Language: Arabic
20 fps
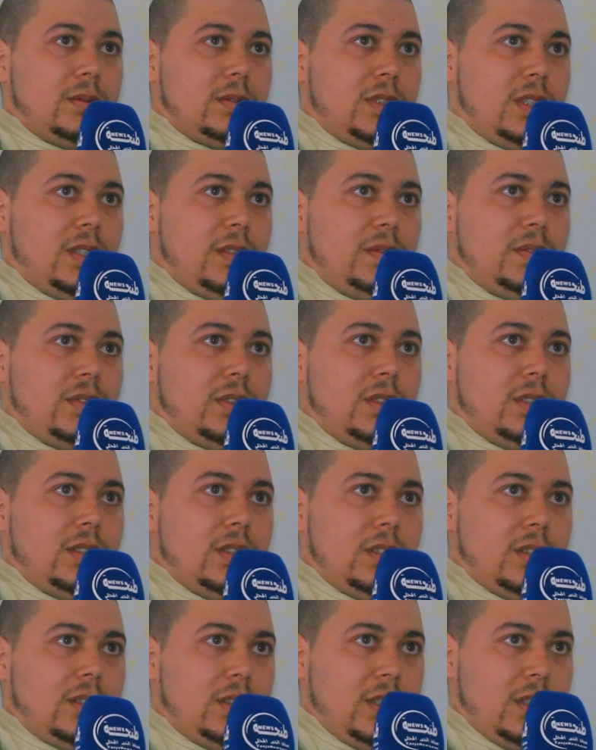
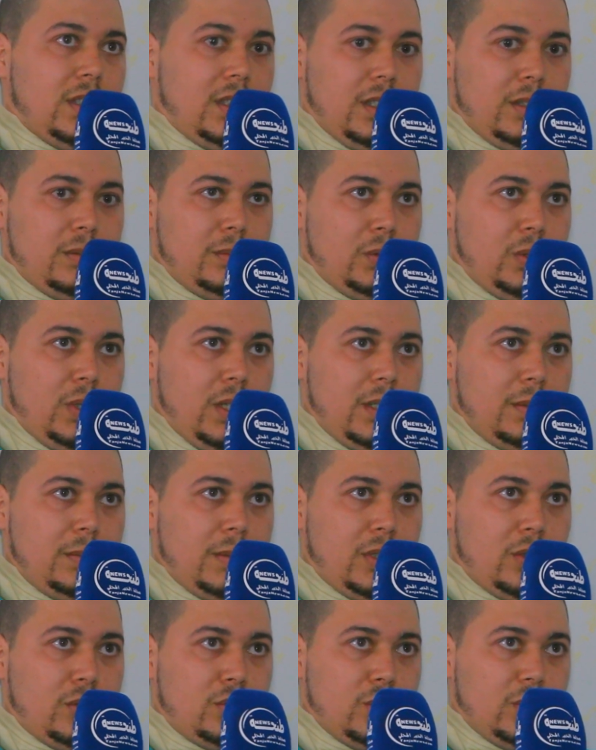صافي كان قلبه
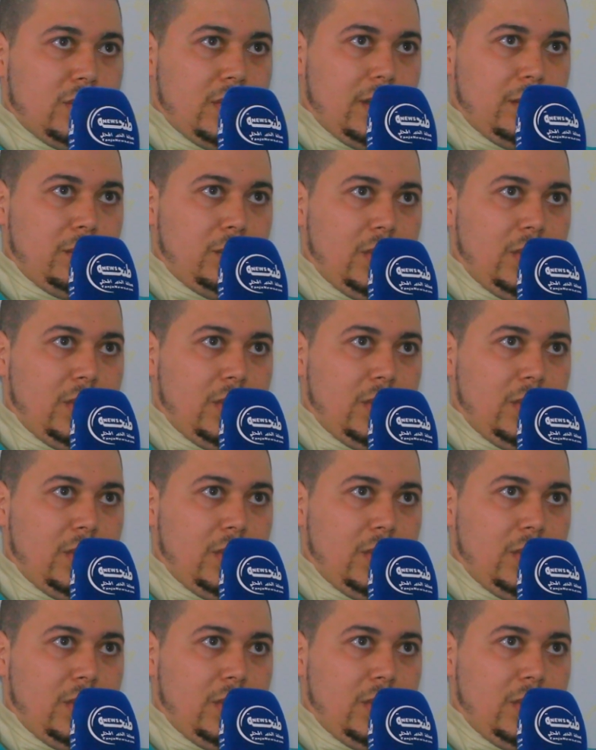عامر خصو يضرب